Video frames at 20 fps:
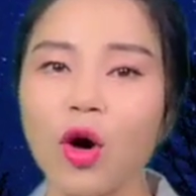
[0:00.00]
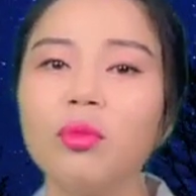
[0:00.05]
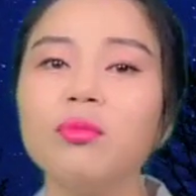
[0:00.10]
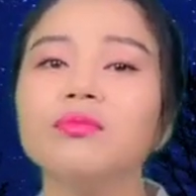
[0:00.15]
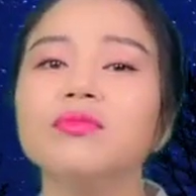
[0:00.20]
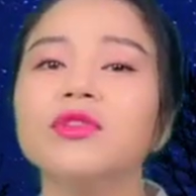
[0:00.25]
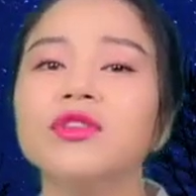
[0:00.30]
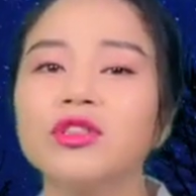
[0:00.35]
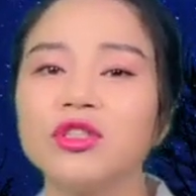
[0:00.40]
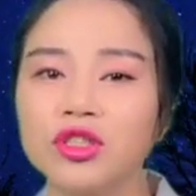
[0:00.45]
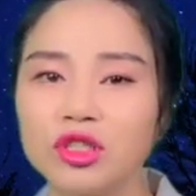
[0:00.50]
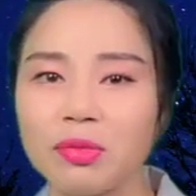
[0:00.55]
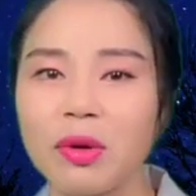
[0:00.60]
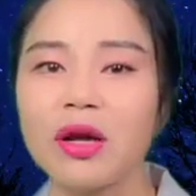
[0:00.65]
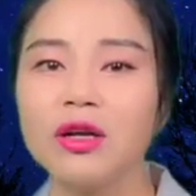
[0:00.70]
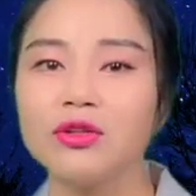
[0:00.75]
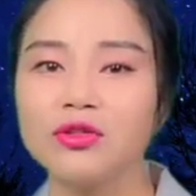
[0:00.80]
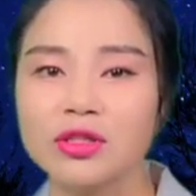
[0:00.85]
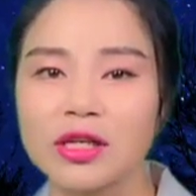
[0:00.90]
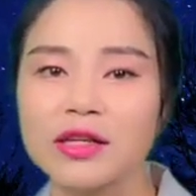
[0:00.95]
없는
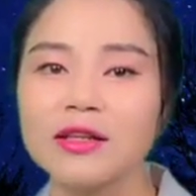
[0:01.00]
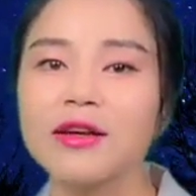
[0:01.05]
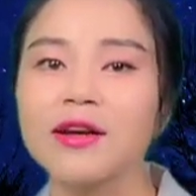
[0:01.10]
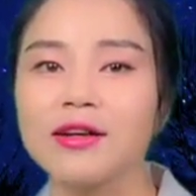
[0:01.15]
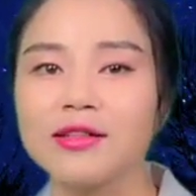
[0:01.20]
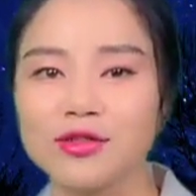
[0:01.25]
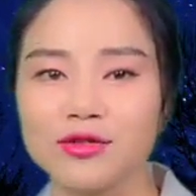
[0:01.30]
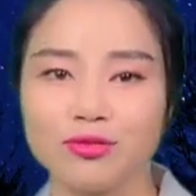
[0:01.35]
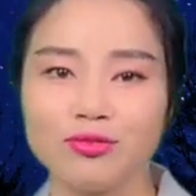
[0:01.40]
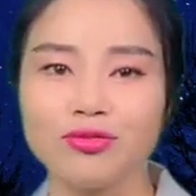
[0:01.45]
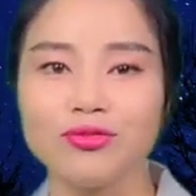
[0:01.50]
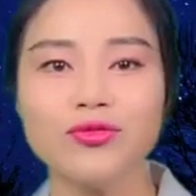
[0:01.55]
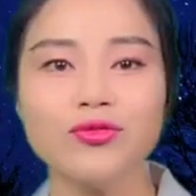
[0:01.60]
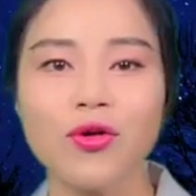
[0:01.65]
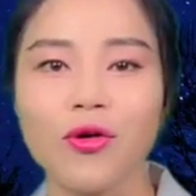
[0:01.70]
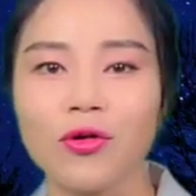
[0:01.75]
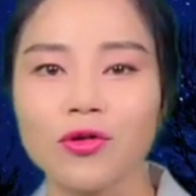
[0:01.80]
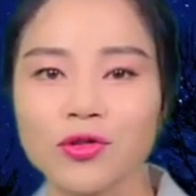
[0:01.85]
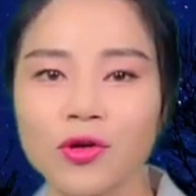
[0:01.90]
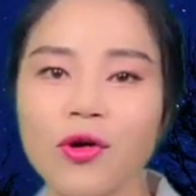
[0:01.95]
휘발유 짜내가지고
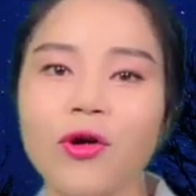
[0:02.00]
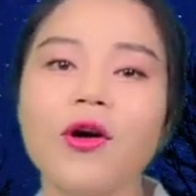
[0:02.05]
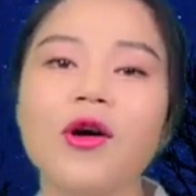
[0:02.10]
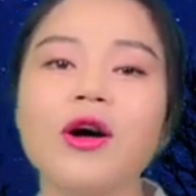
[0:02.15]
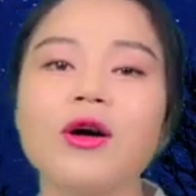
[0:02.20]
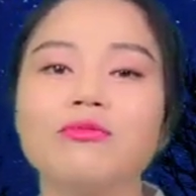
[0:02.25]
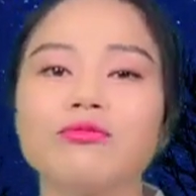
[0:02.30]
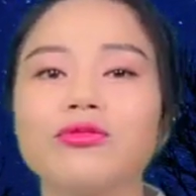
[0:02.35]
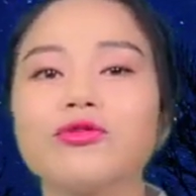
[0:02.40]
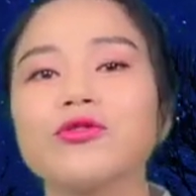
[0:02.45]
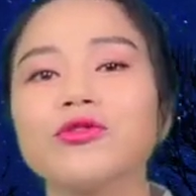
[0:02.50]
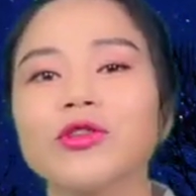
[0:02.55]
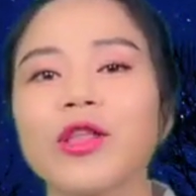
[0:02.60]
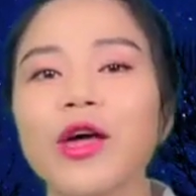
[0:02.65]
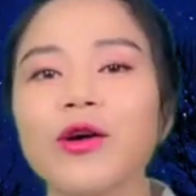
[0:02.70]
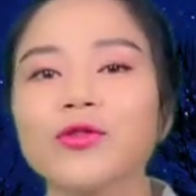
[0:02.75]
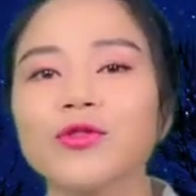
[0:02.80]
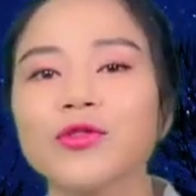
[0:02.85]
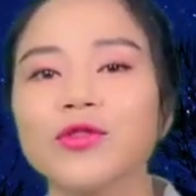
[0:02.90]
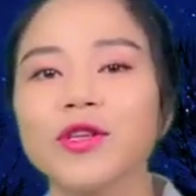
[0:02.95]
부어서 불을
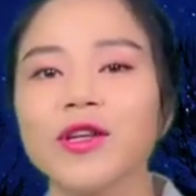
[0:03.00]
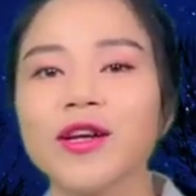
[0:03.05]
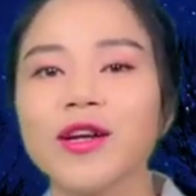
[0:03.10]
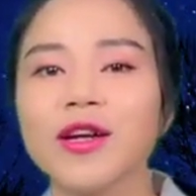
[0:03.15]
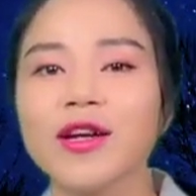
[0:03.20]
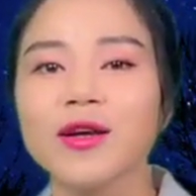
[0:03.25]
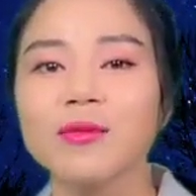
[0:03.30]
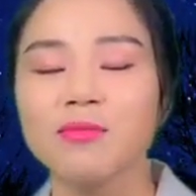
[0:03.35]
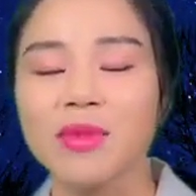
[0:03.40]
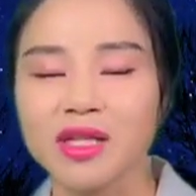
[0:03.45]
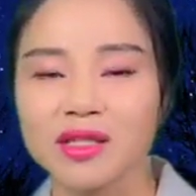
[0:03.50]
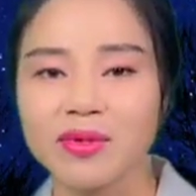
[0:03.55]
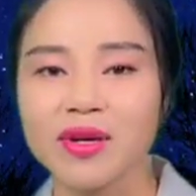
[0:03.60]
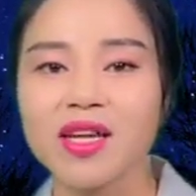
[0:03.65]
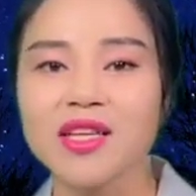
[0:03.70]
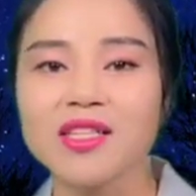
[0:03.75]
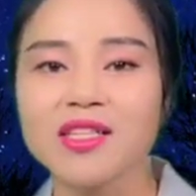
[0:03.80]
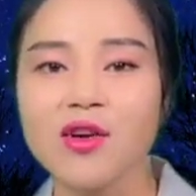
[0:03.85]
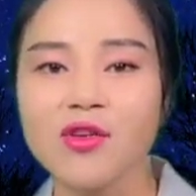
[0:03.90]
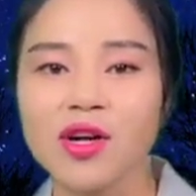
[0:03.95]
태우는
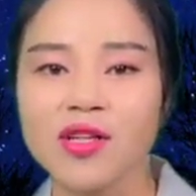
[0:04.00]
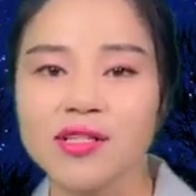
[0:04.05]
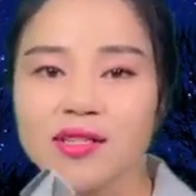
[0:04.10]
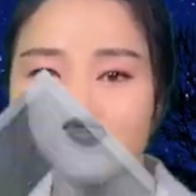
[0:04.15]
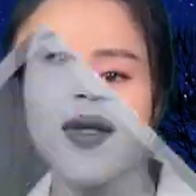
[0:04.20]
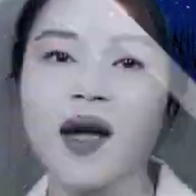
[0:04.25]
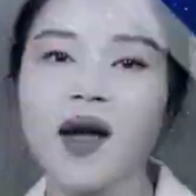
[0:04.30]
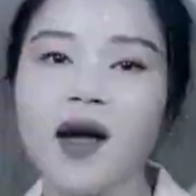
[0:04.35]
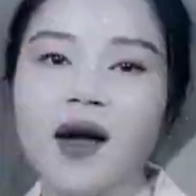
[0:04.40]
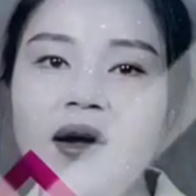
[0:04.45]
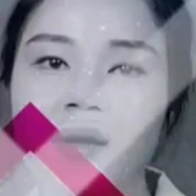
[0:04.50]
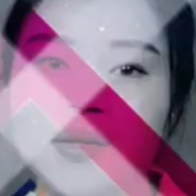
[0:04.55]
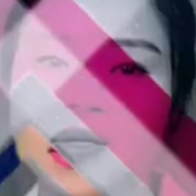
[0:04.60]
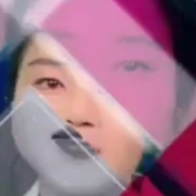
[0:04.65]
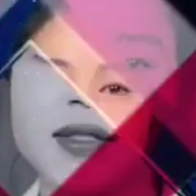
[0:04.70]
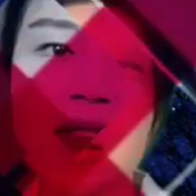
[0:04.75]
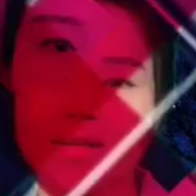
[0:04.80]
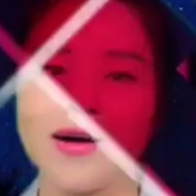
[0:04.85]
마지막에 이것까지 끝나야 됩니다.